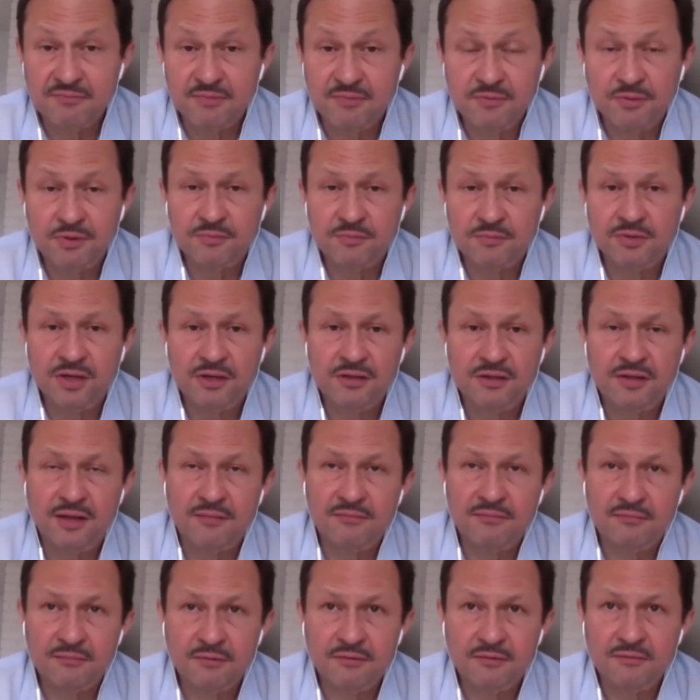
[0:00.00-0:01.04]
być może
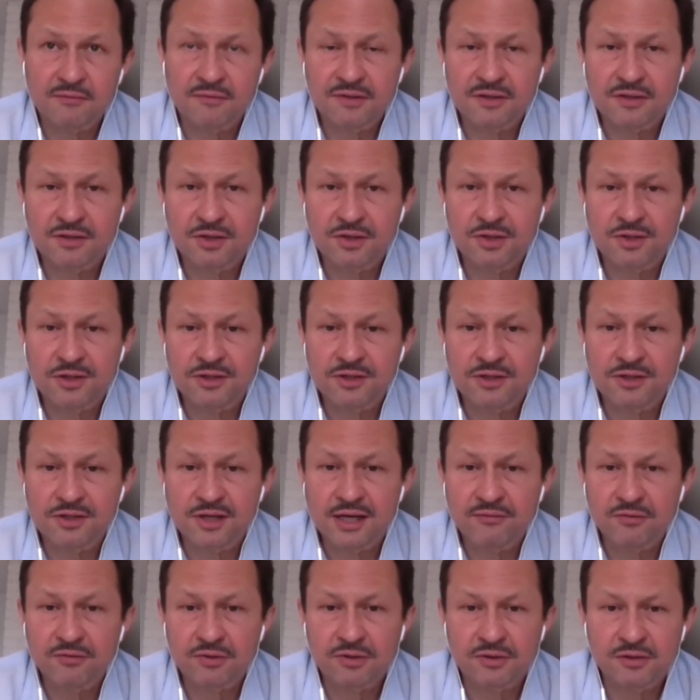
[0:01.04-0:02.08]
przeczytam no właśnie z czystej
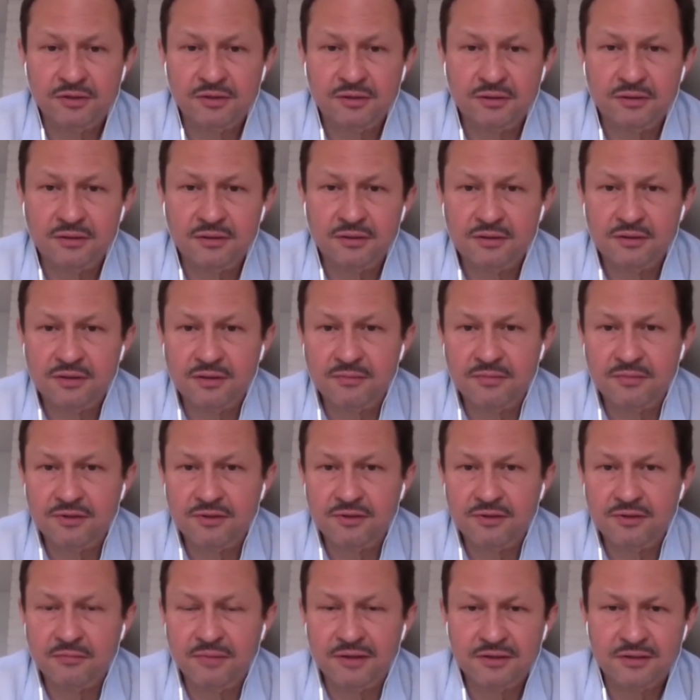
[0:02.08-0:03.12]
ciekawości, żeby
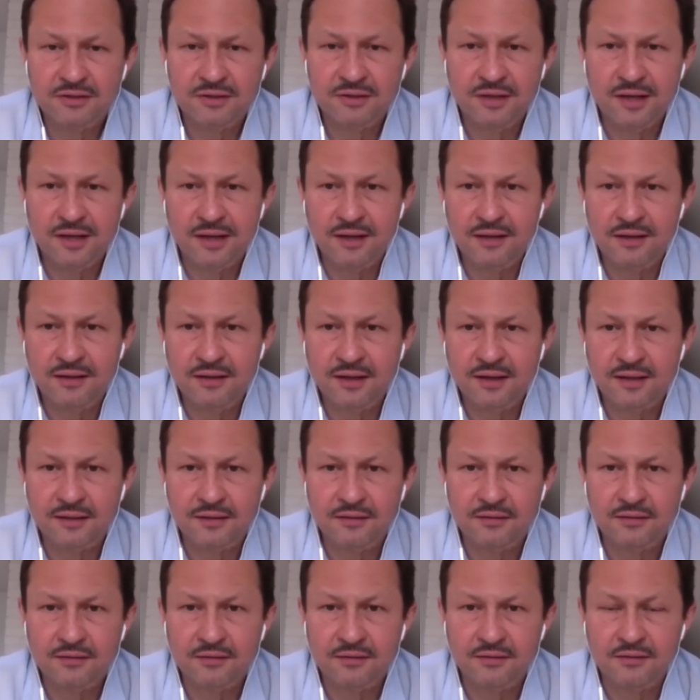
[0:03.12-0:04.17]
zobaczyć, jak
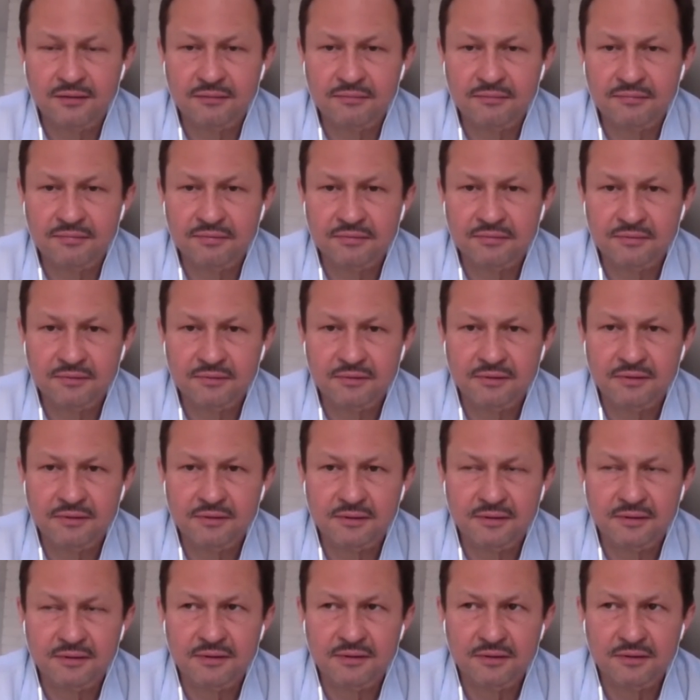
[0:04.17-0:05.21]
to e,
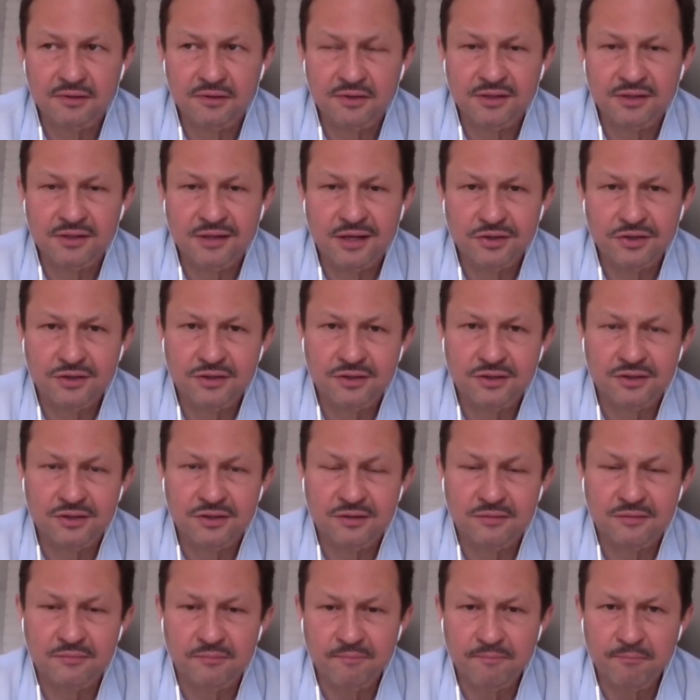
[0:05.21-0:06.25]

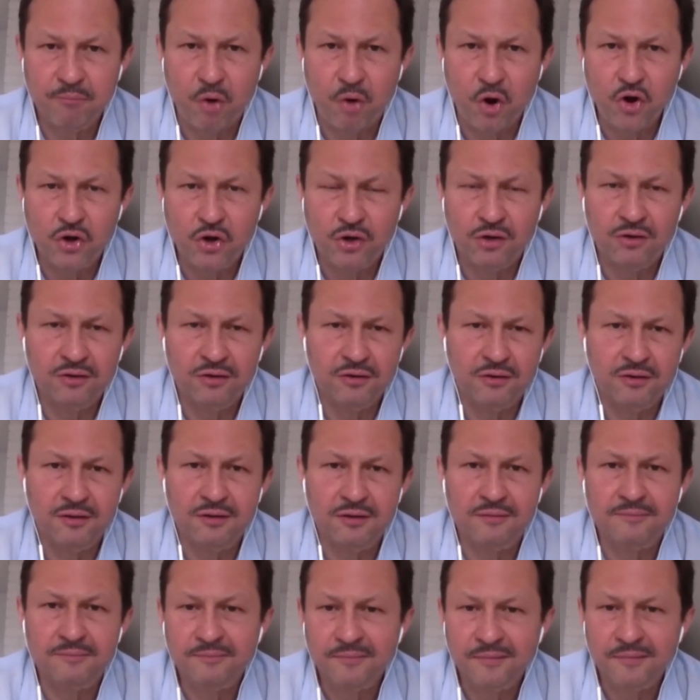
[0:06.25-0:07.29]
scenarzyści
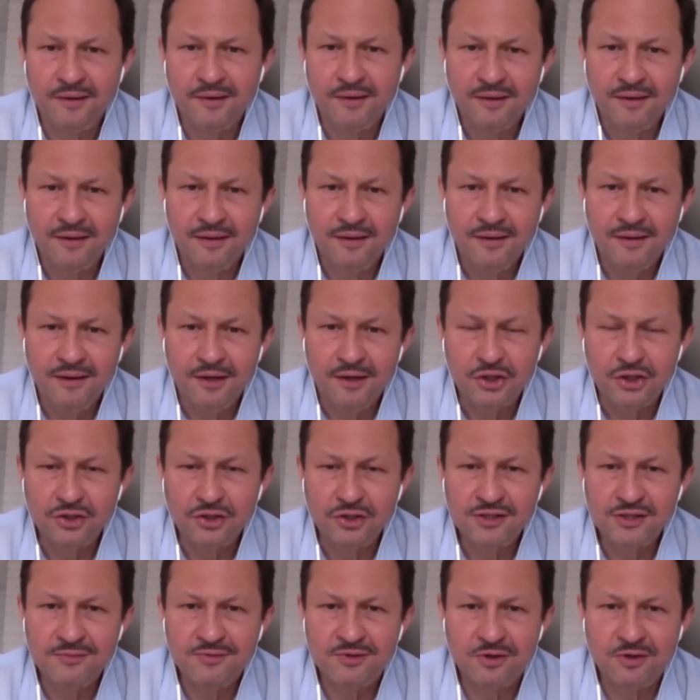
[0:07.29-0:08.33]
pokroili i
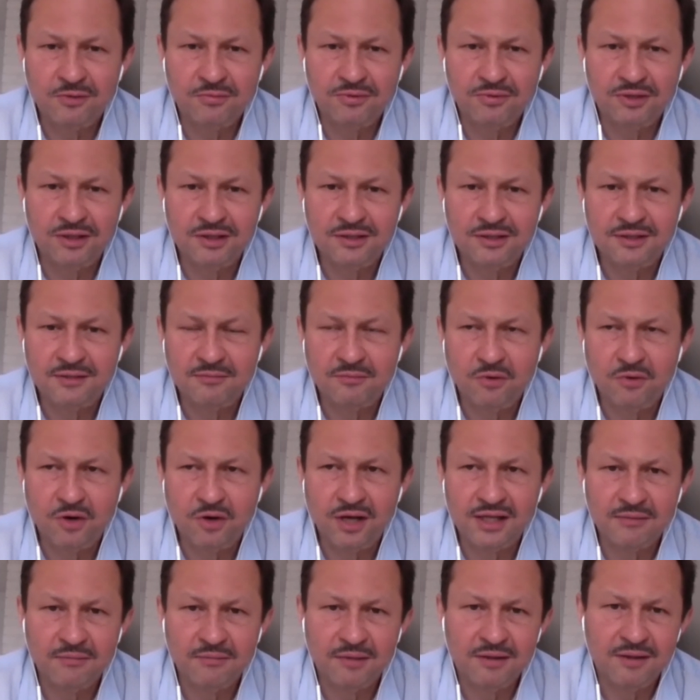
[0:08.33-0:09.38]
co z tym zrobili, z tym
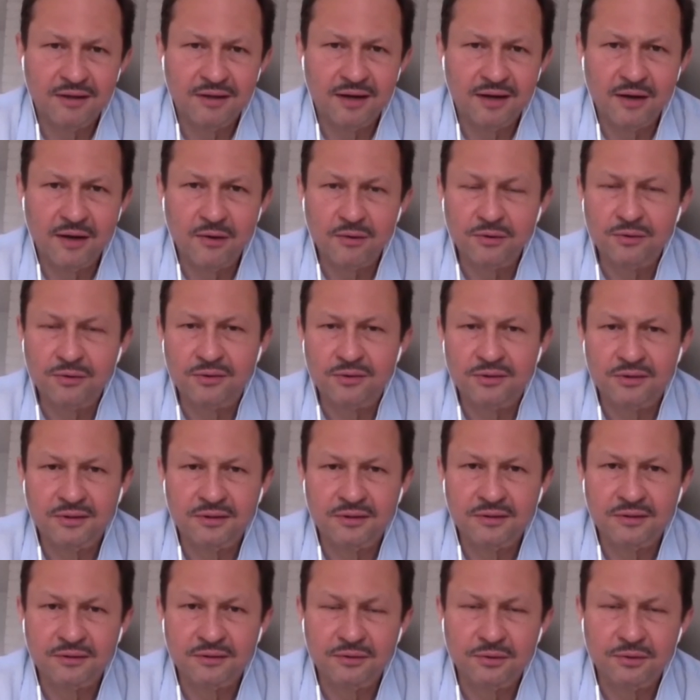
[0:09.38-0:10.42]
bogatym materiałem,
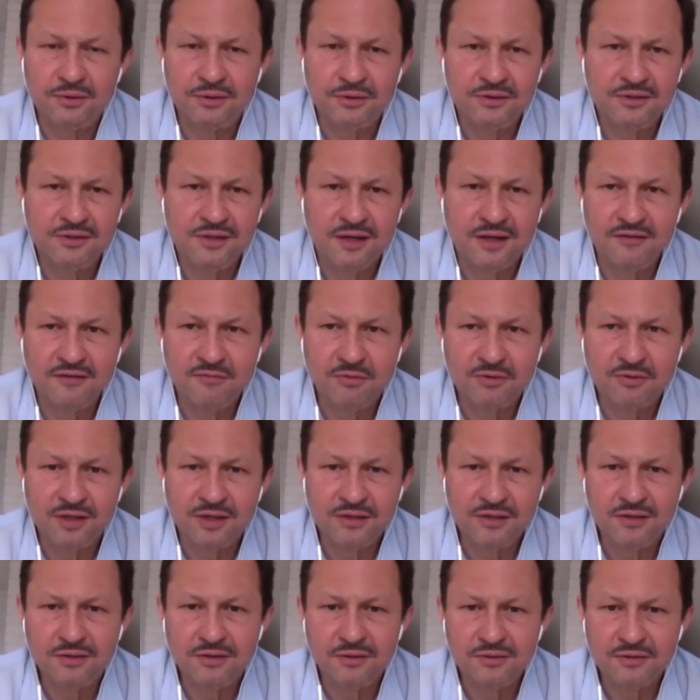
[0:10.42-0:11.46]
który, który dostali w
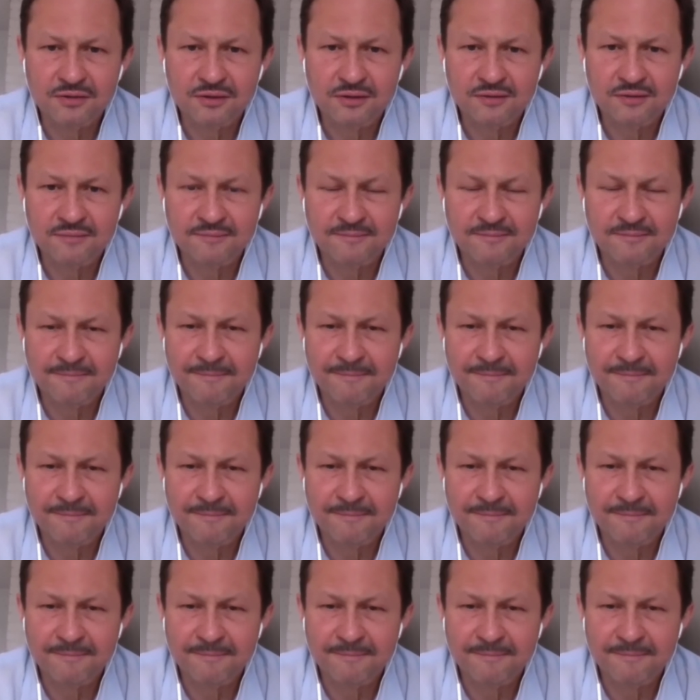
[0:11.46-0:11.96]
postaci książki.